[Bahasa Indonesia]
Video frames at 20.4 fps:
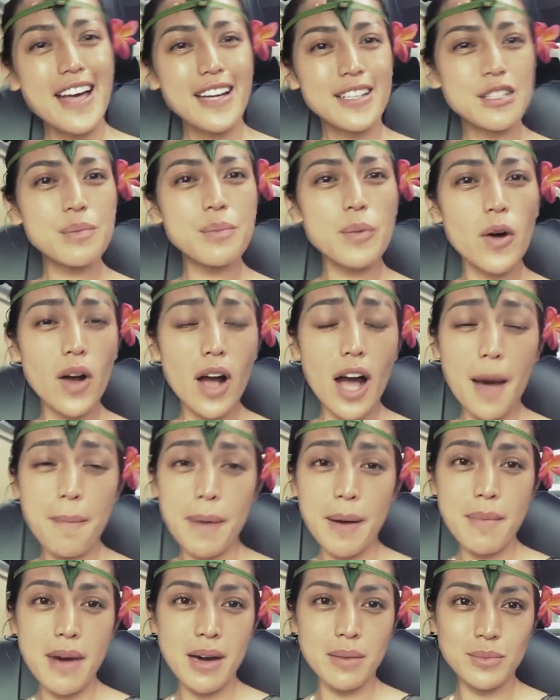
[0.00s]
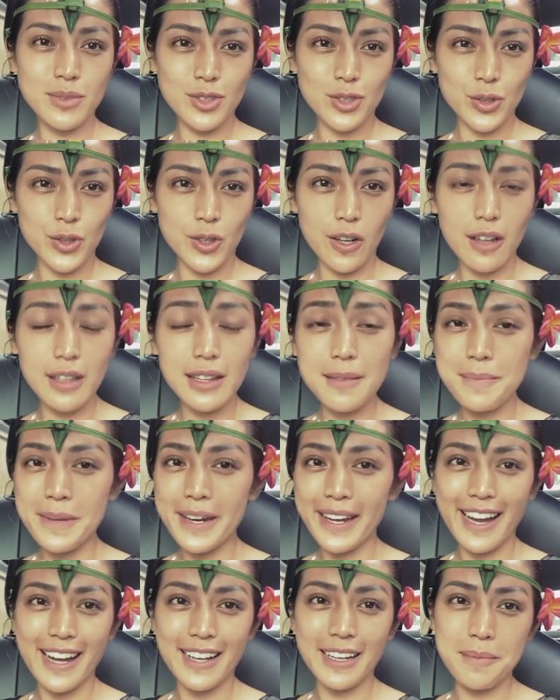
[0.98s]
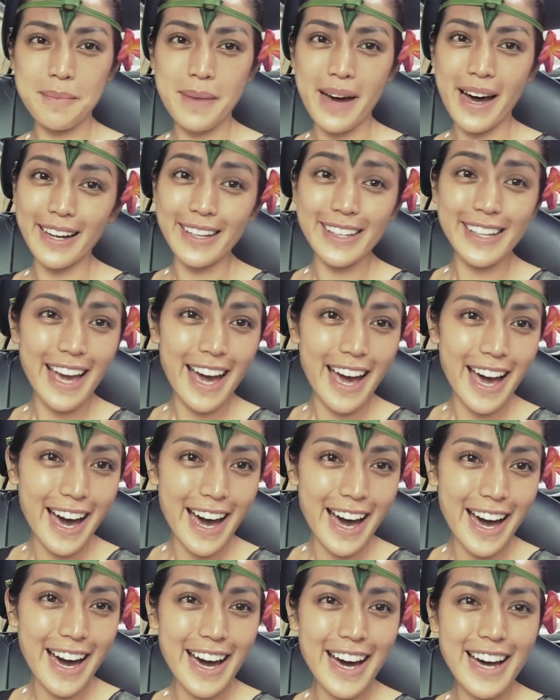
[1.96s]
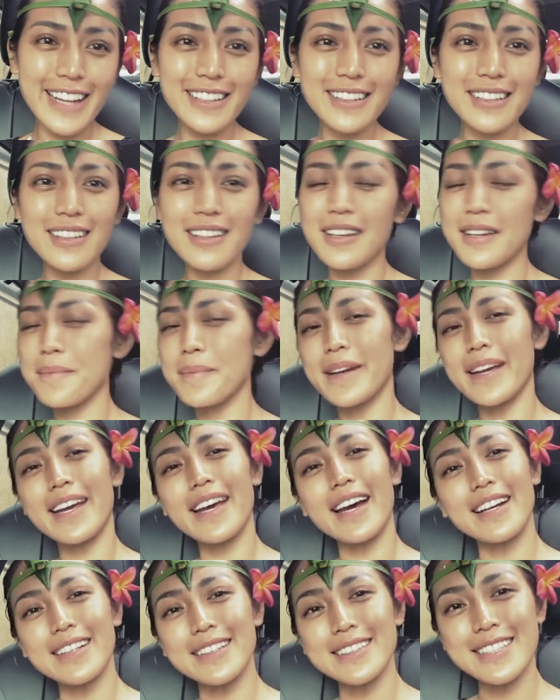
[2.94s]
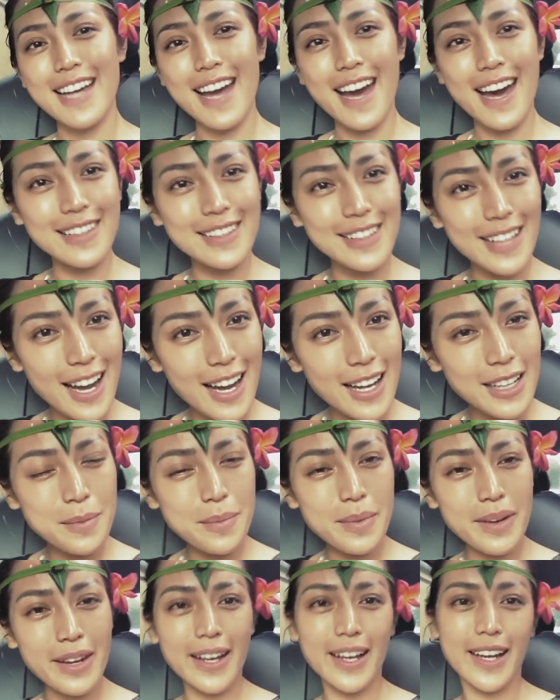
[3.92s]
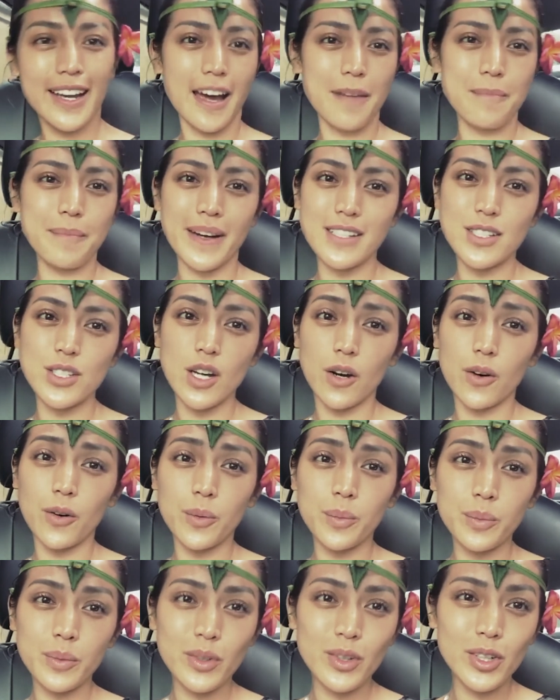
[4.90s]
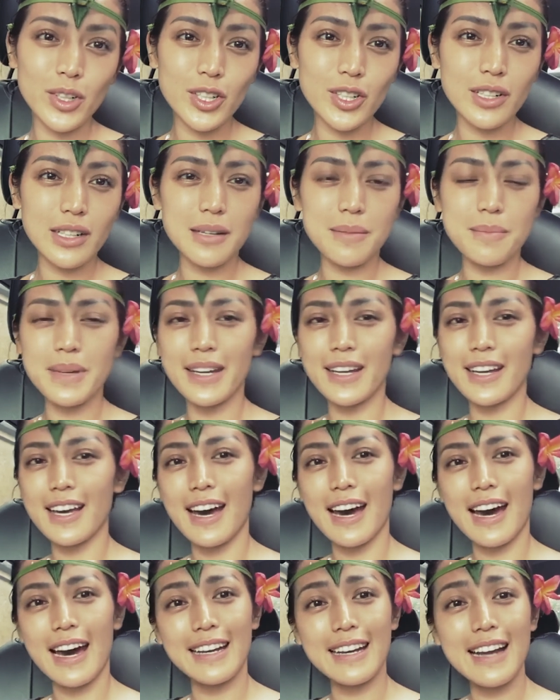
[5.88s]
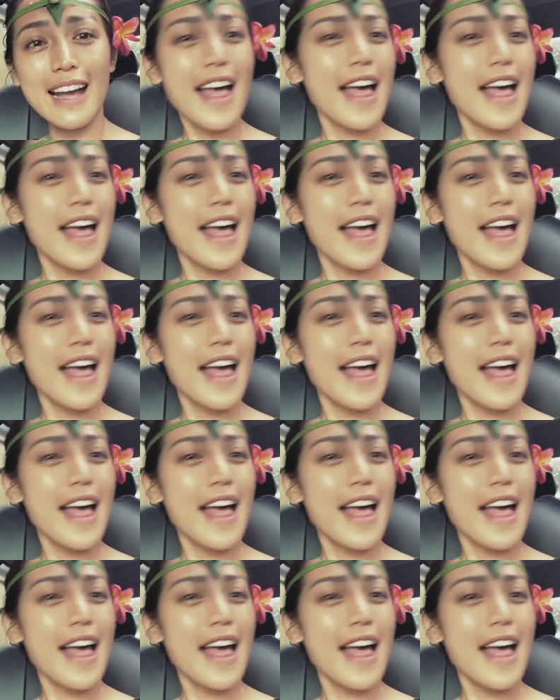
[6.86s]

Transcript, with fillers: Semoga Pak Bamsud diberikan kebahagiaan, diberikan kesehatan, diberikan panjang umur, diberikan